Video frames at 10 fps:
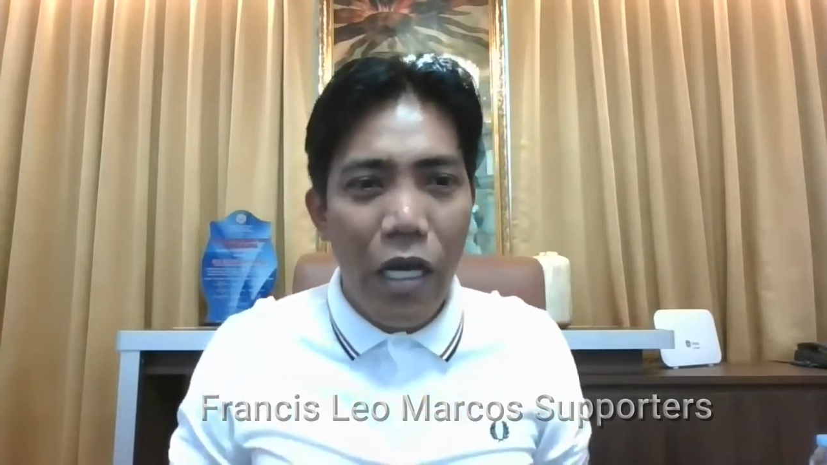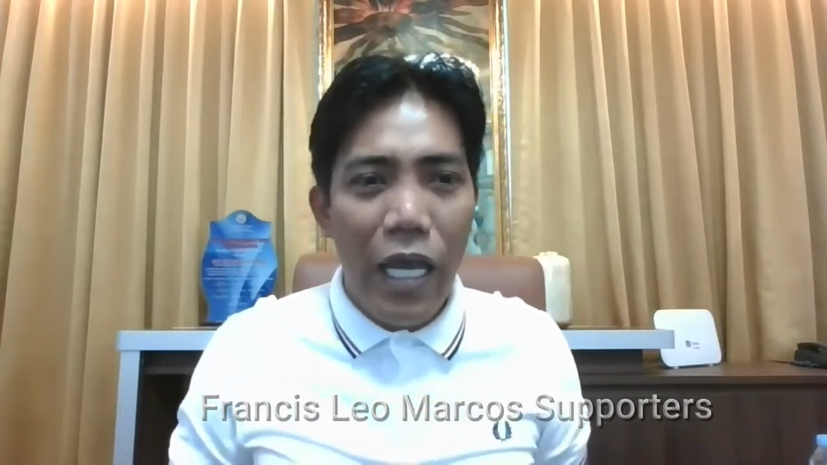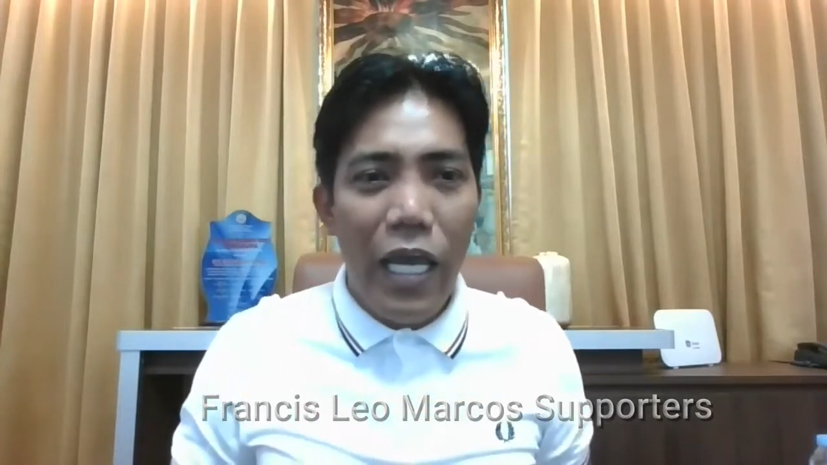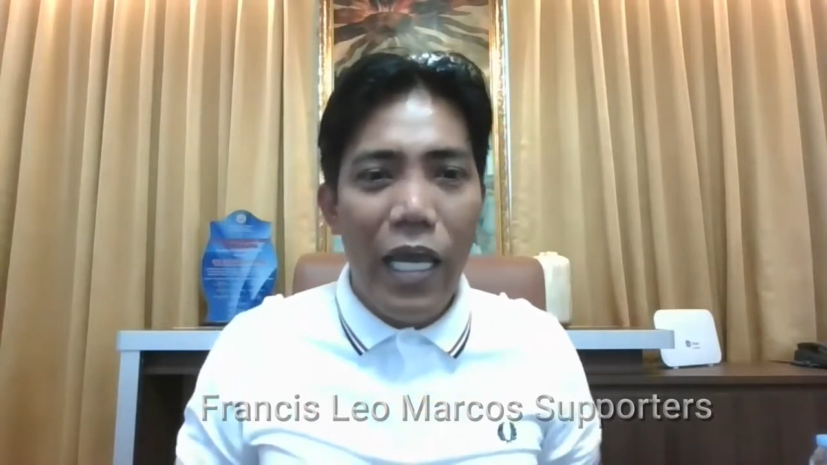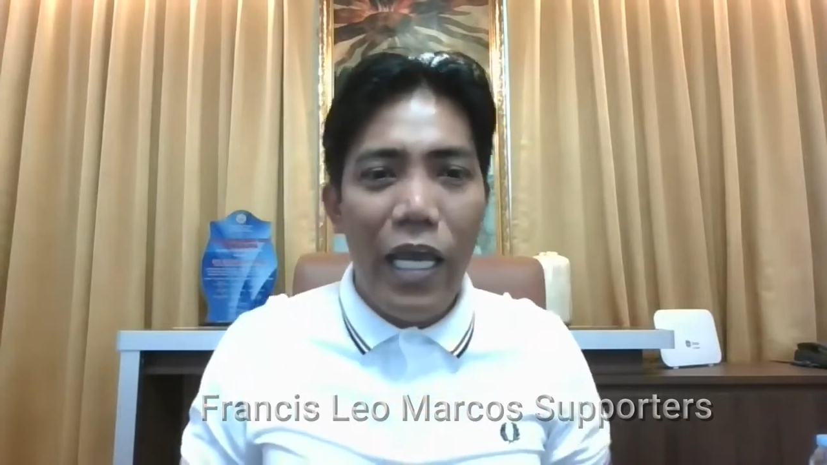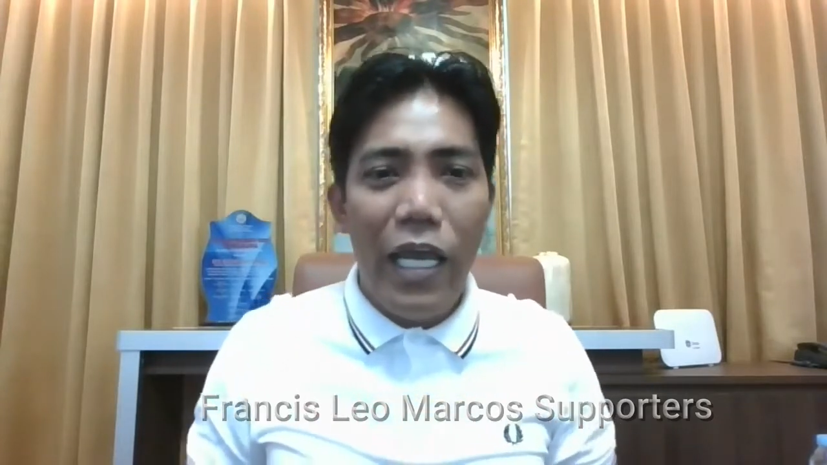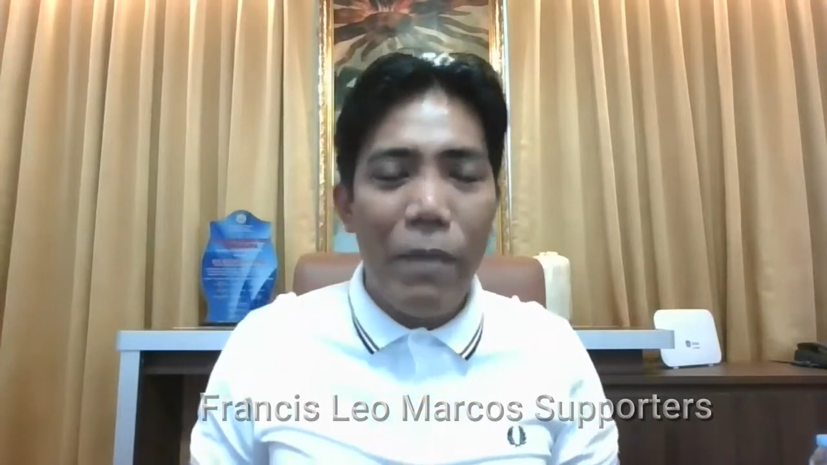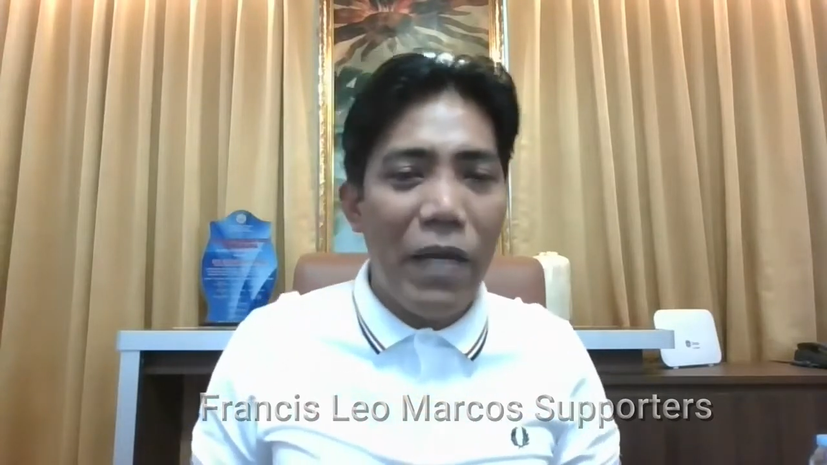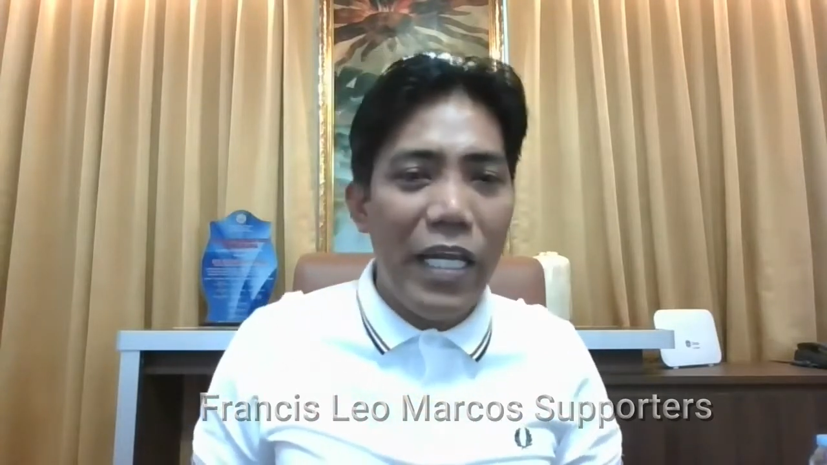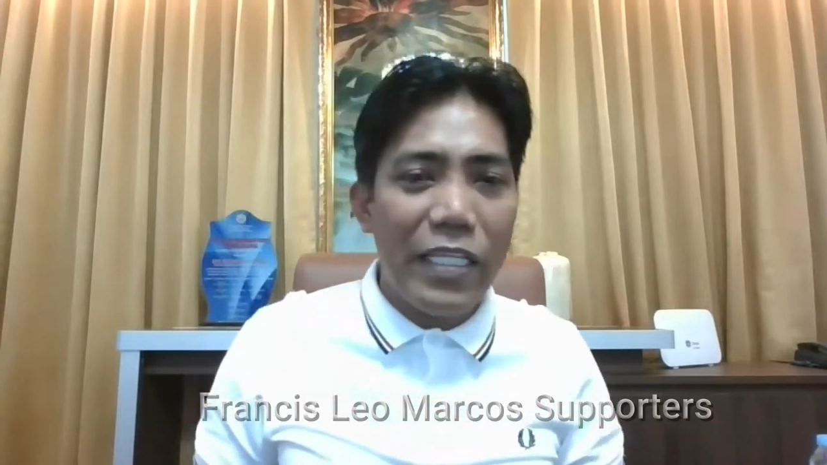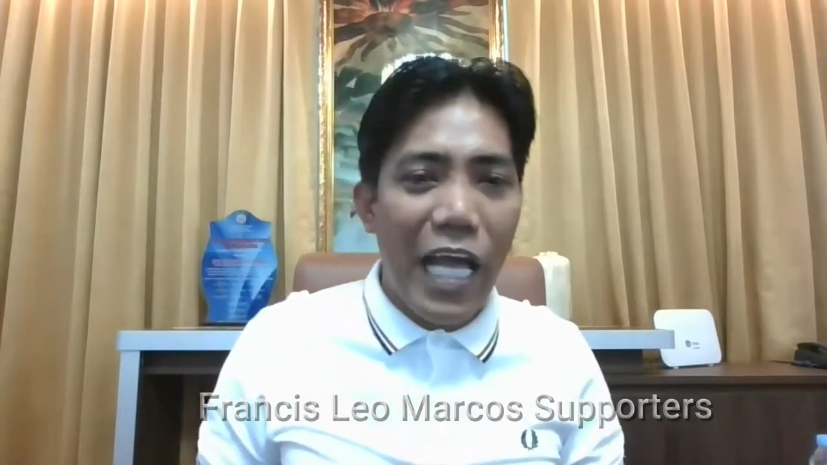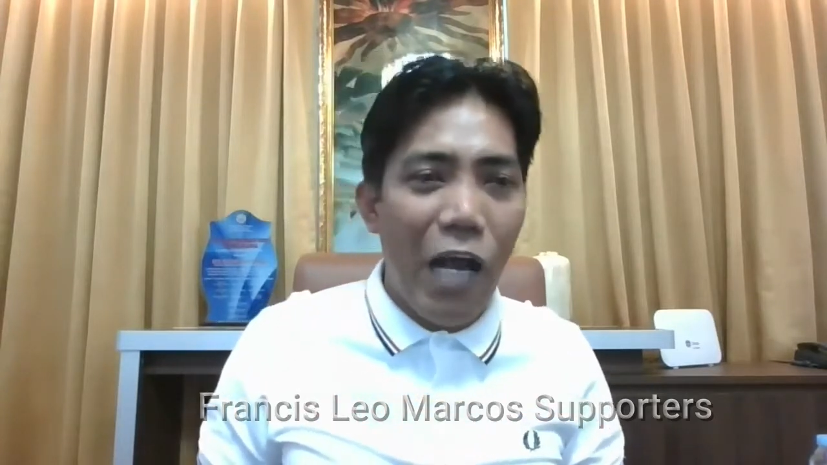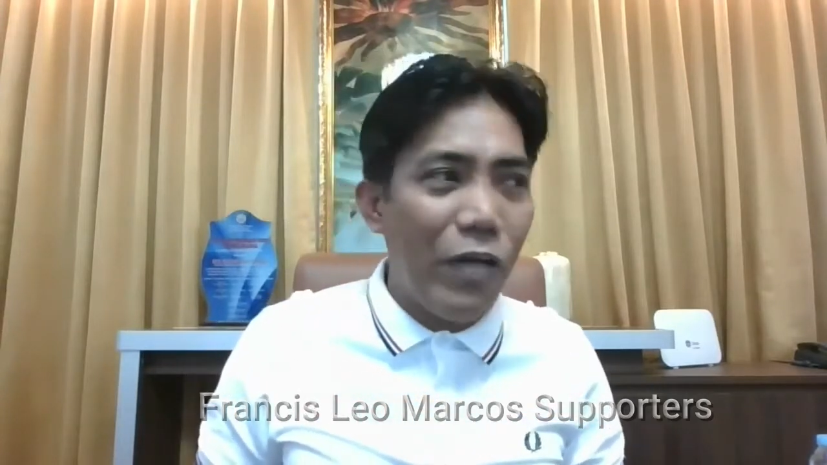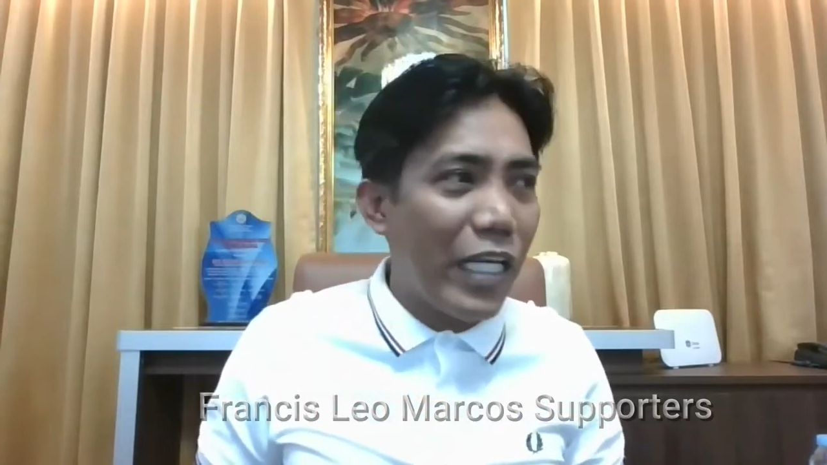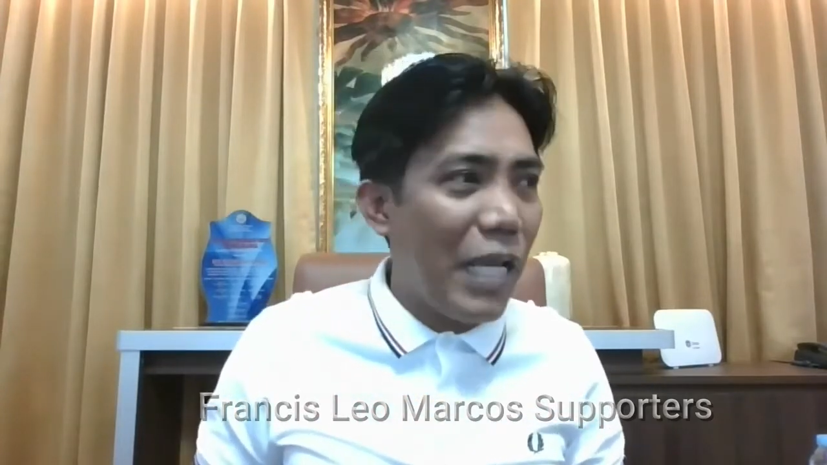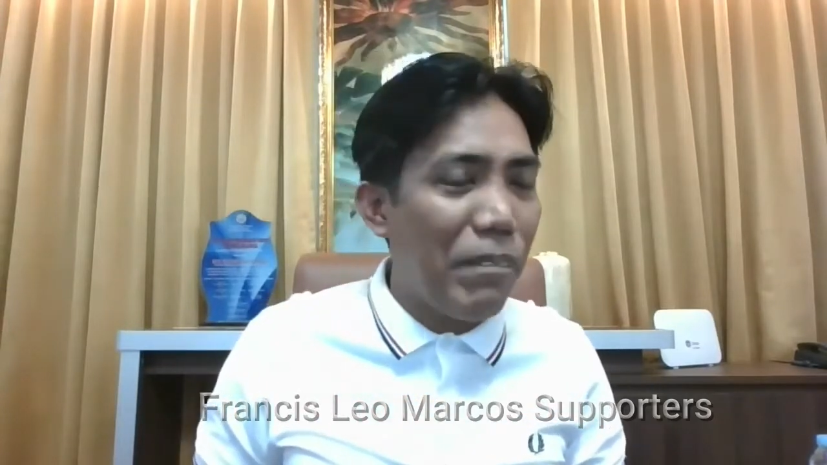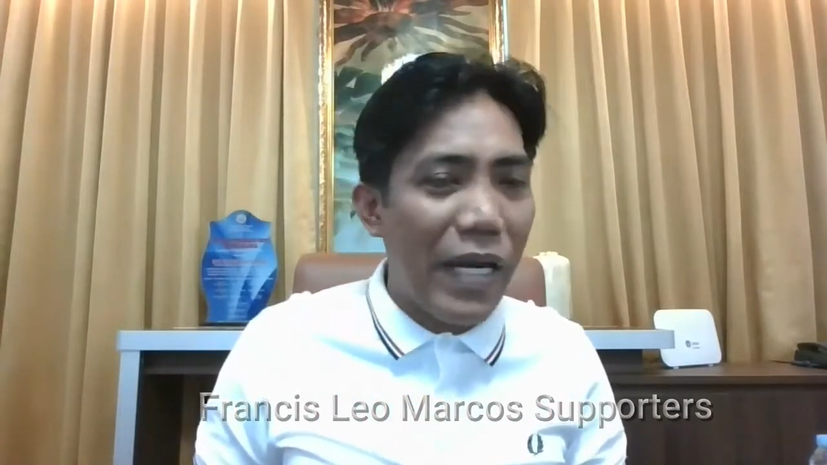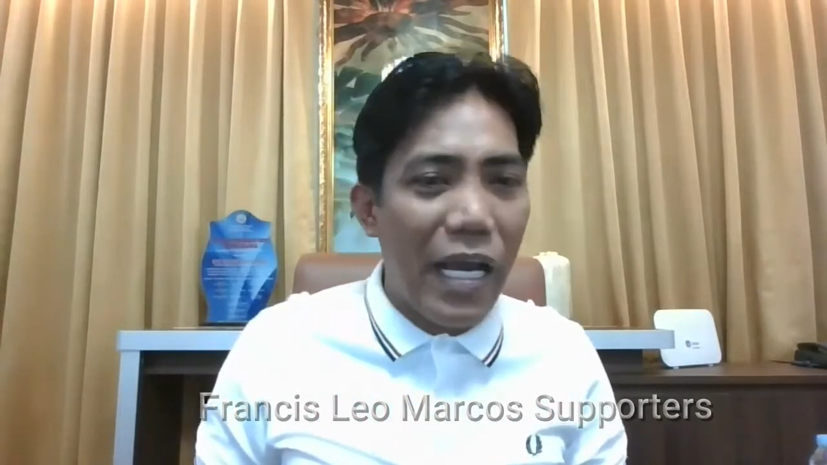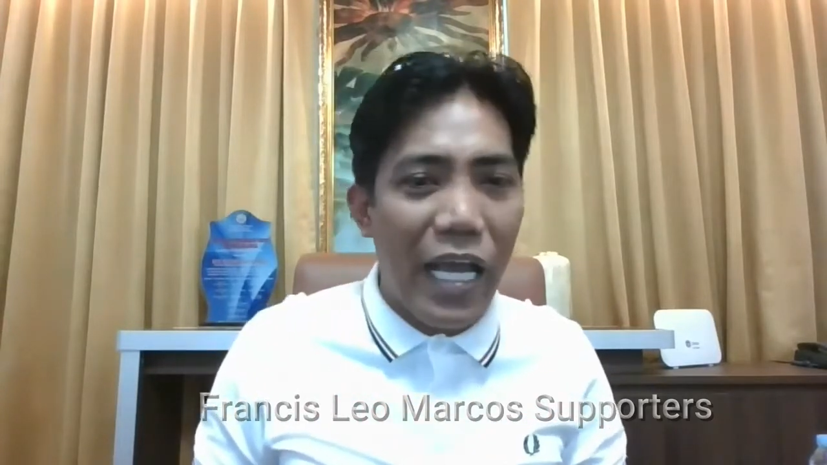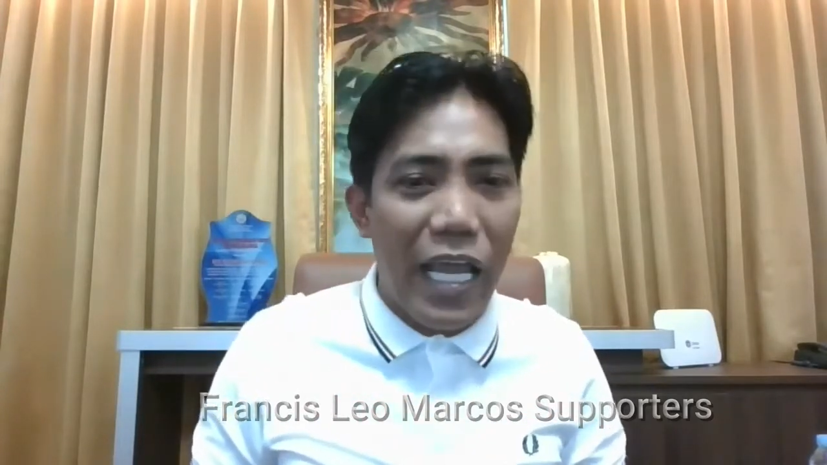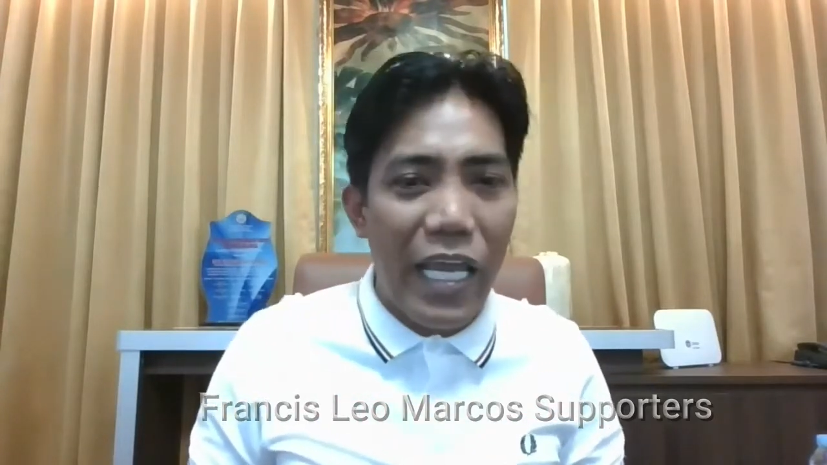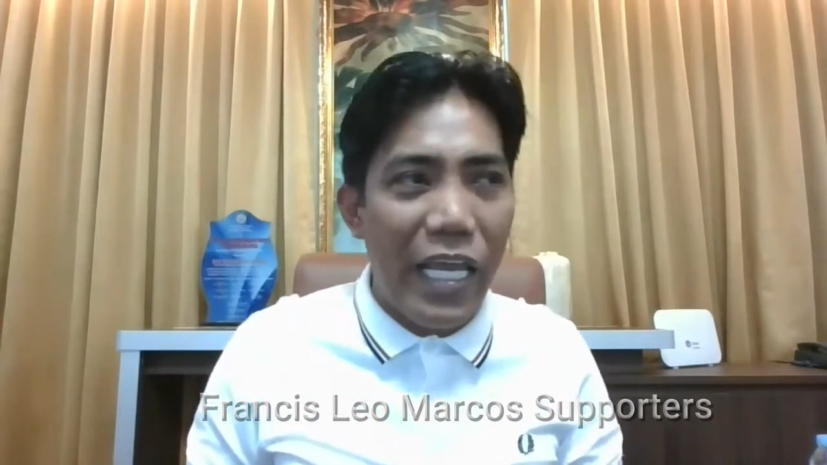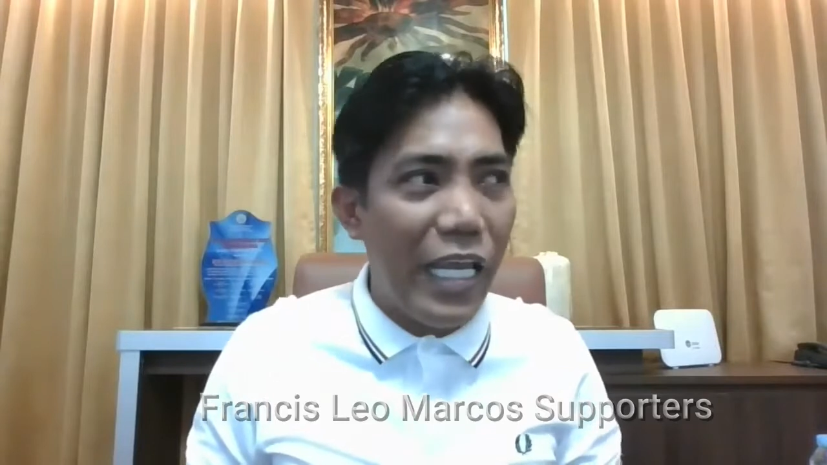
Eh, balita ako, naging barangay